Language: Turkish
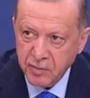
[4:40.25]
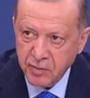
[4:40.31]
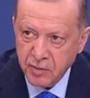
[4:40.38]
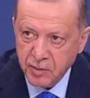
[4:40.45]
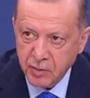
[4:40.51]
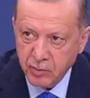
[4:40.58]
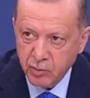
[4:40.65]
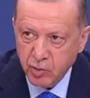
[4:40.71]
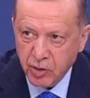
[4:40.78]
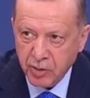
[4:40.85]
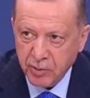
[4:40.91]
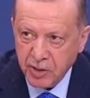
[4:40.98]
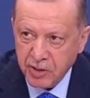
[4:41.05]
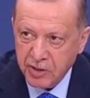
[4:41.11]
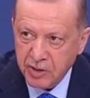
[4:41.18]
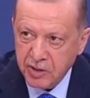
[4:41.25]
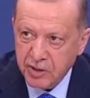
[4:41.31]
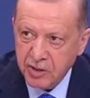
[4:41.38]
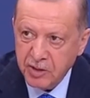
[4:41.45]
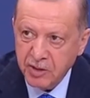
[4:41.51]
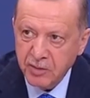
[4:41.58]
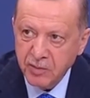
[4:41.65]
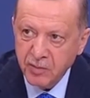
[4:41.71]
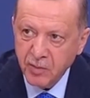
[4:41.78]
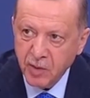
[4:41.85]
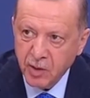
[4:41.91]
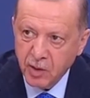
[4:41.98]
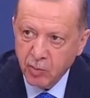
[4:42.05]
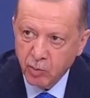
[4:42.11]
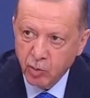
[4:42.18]
Bu demektir ki
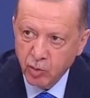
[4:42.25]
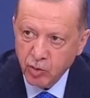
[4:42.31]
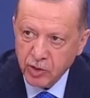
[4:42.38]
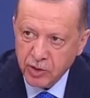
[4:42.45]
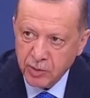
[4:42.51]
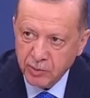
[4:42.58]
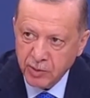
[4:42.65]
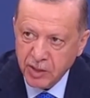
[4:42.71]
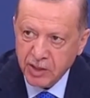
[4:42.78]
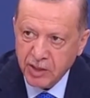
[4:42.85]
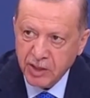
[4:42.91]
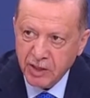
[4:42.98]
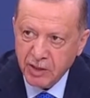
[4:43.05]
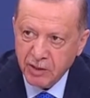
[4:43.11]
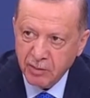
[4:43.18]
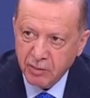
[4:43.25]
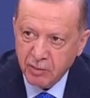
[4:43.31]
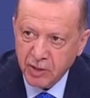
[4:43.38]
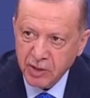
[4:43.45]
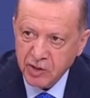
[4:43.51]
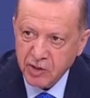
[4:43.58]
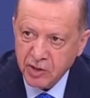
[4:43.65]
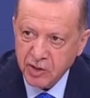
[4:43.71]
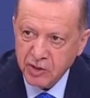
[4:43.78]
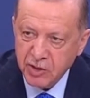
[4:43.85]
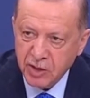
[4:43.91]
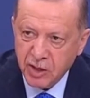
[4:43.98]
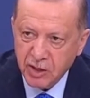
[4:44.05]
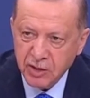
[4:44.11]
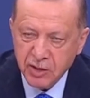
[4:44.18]
bu kimlikle başladığı
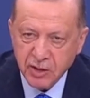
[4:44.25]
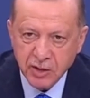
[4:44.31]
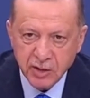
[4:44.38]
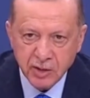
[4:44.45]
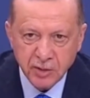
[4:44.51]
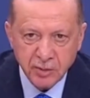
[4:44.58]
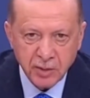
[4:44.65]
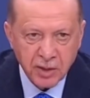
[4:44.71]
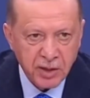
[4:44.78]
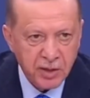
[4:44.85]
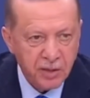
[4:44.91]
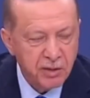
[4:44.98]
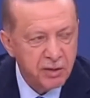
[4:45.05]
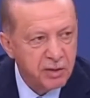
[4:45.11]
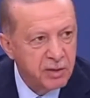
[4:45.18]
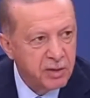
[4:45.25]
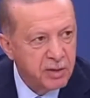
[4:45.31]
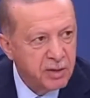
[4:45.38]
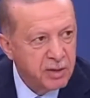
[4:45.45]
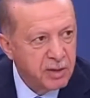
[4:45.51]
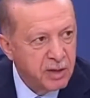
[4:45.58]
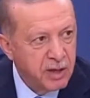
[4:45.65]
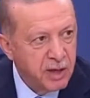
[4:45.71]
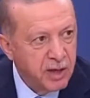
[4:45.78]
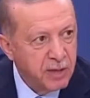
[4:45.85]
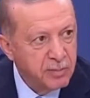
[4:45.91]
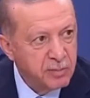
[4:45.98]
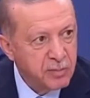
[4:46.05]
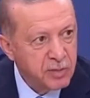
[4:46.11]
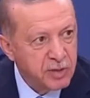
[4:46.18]
andan itibaren
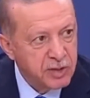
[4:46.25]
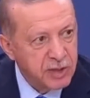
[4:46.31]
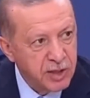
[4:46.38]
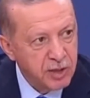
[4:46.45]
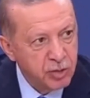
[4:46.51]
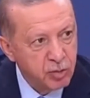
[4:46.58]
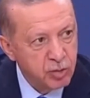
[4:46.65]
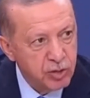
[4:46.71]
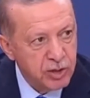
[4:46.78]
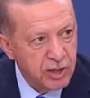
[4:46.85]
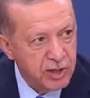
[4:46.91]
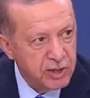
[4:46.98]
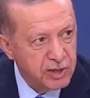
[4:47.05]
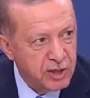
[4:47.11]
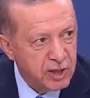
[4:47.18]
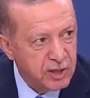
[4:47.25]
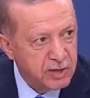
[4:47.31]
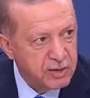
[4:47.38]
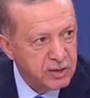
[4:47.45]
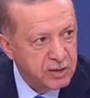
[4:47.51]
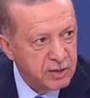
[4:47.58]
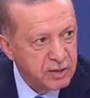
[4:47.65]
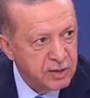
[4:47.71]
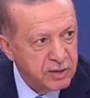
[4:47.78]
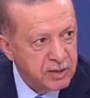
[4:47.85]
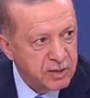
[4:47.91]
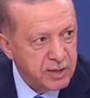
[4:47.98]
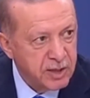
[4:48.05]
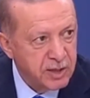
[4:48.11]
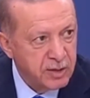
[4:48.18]
hem sayı yükselecek,
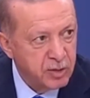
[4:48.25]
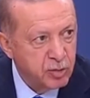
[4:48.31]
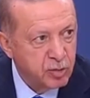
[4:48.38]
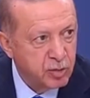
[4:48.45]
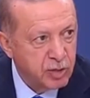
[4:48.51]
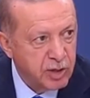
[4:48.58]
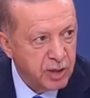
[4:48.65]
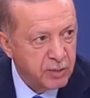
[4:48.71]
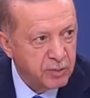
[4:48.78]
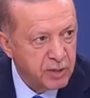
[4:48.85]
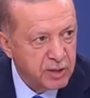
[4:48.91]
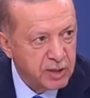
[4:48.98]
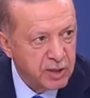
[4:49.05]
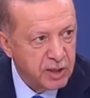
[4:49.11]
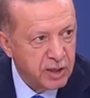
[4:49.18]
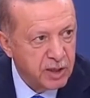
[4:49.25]
sayının yükselmesiyle